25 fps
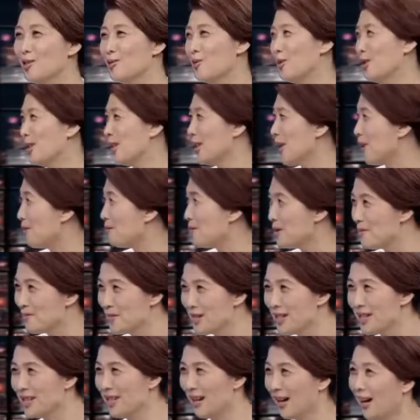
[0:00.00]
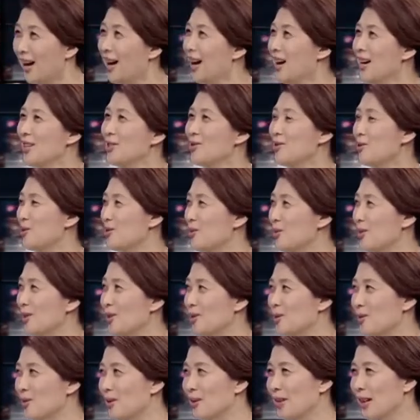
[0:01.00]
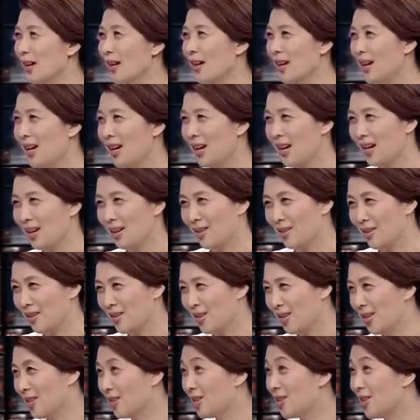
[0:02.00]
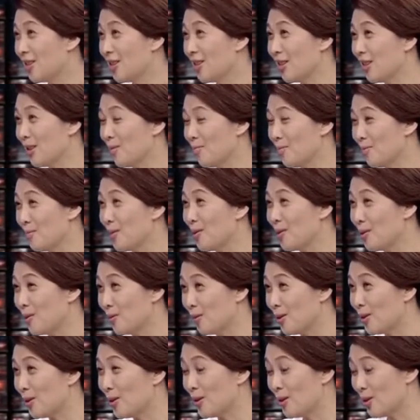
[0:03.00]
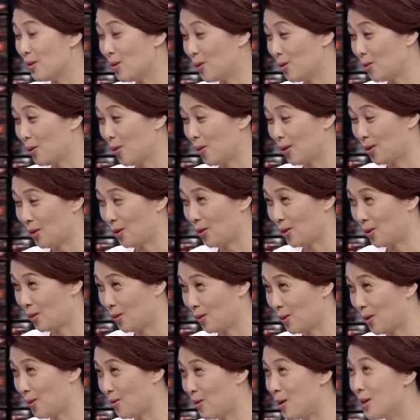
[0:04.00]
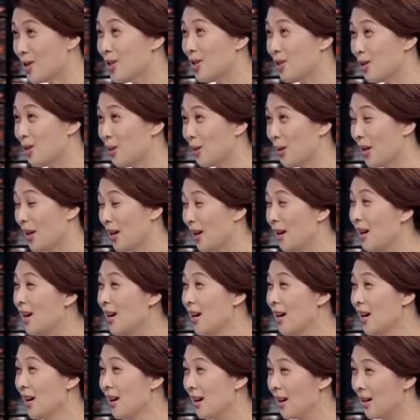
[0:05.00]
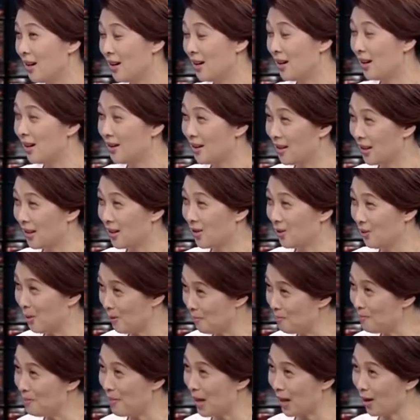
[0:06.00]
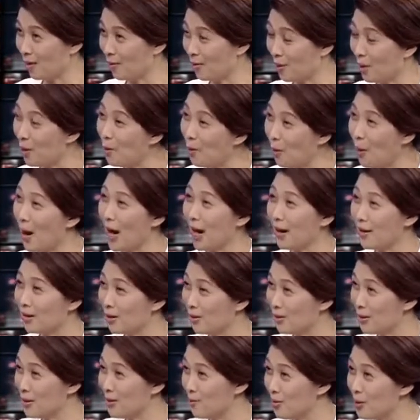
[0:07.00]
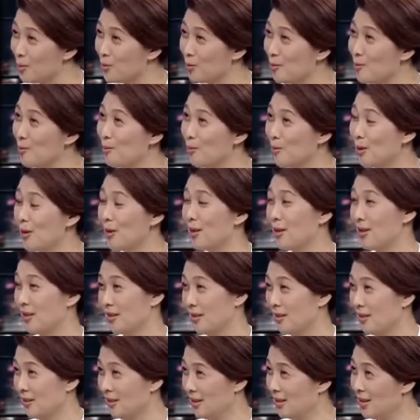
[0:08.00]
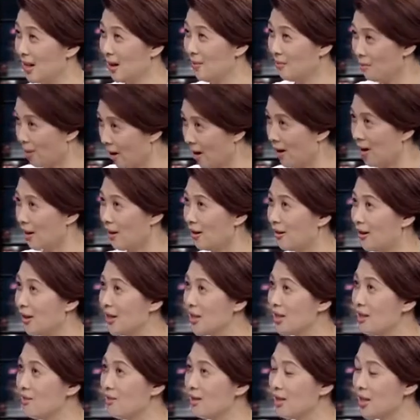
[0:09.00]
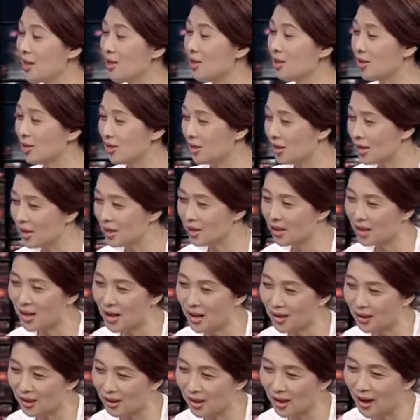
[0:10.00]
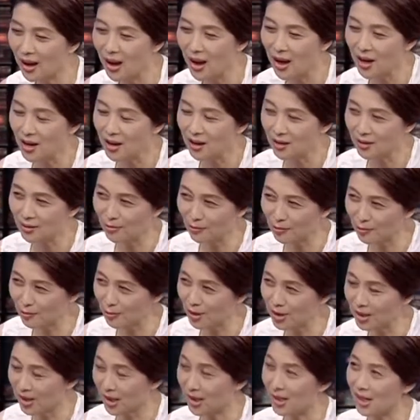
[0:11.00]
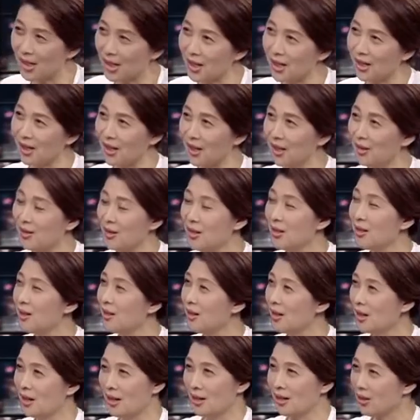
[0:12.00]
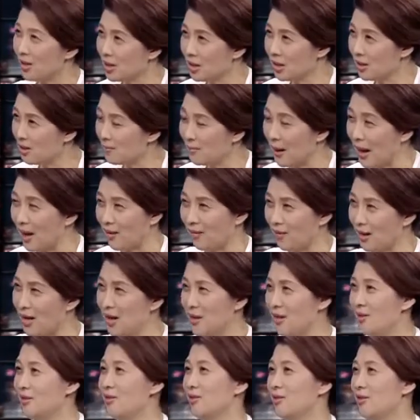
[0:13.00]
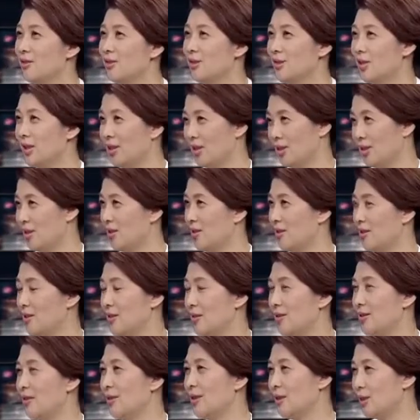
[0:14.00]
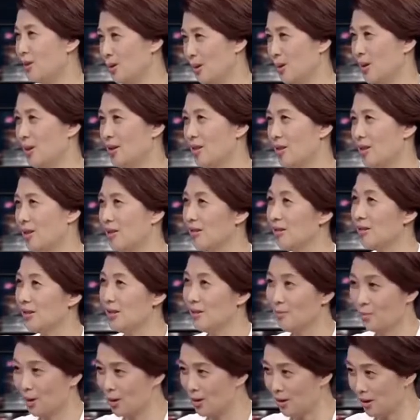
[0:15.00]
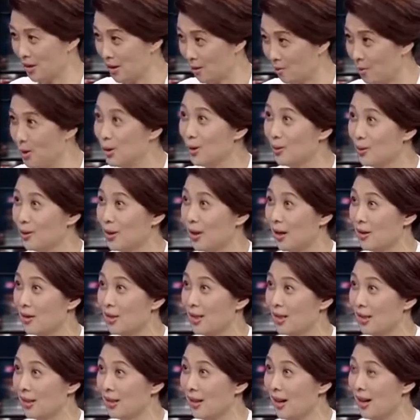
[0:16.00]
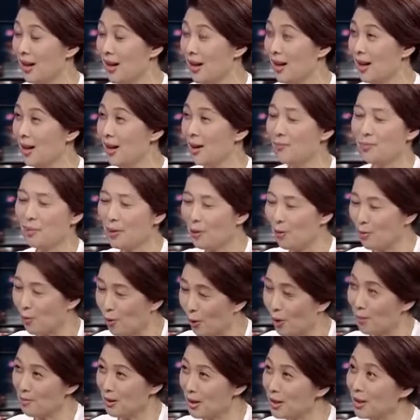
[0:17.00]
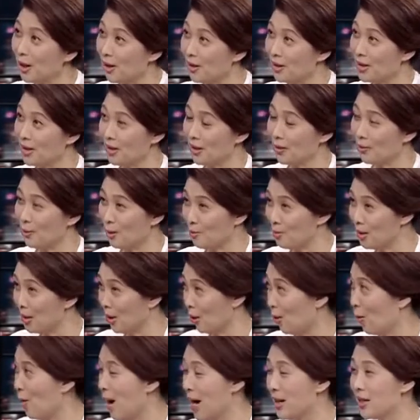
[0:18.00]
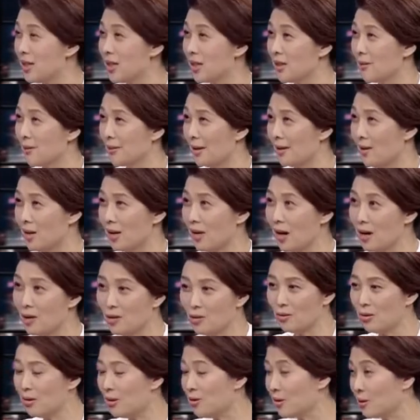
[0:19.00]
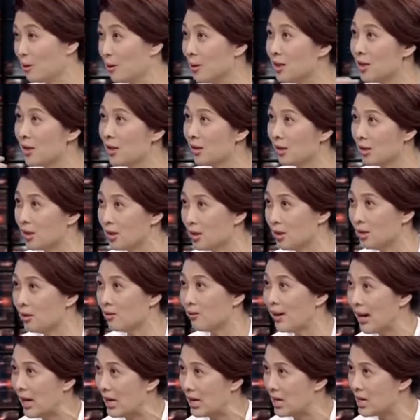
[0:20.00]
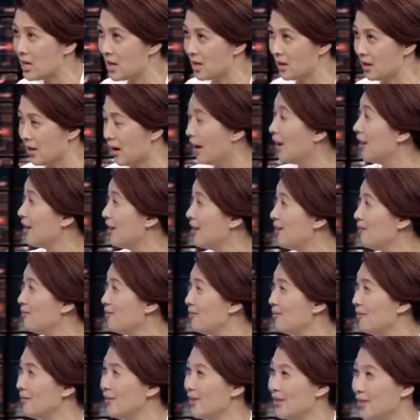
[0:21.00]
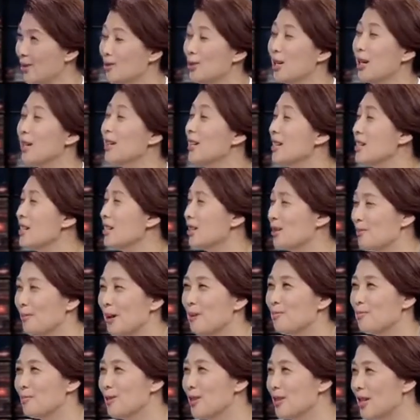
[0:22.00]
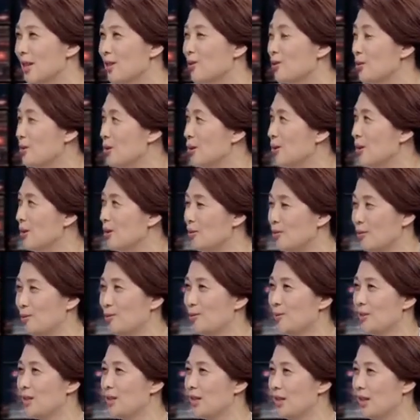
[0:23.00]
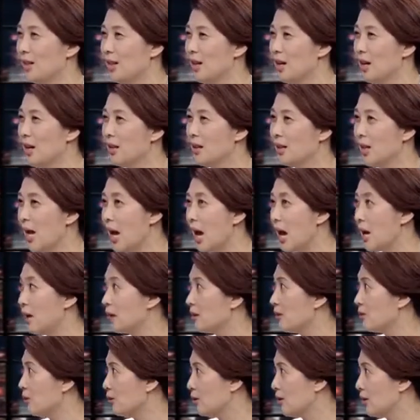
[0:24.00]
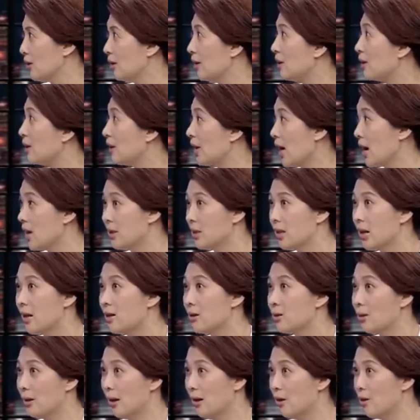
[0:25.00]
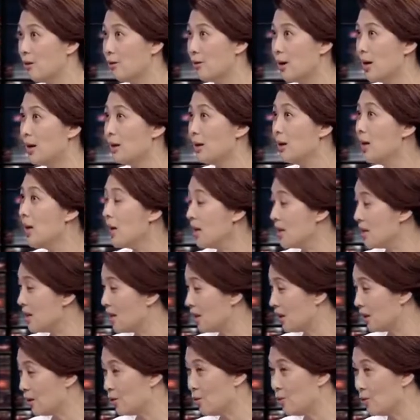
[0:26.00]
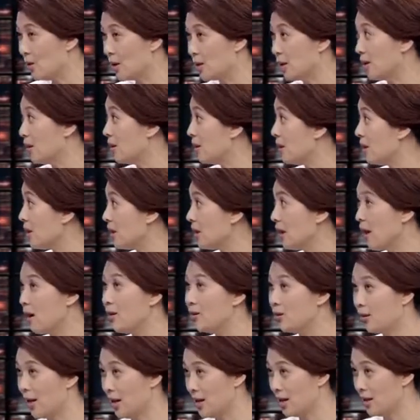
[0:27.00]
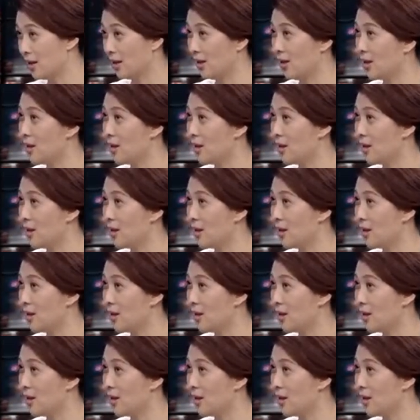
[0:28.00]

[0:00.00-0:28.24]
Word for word: 我笑眯眯的，就是说的说的，哎，这个事情不是说就是说光是对，呃，那个我们美国坏，对你们中国也不好，因为呢，实际上呢，如果你借了啊四百万，这是的确是你们你们就着急了，啊，不是我们着急，我们得还这四百万，但是果我借了四万亿呢，嗯，就这个意思吧，不是这个准确的数字，那就是两家全慌。你跟我是一条船上的，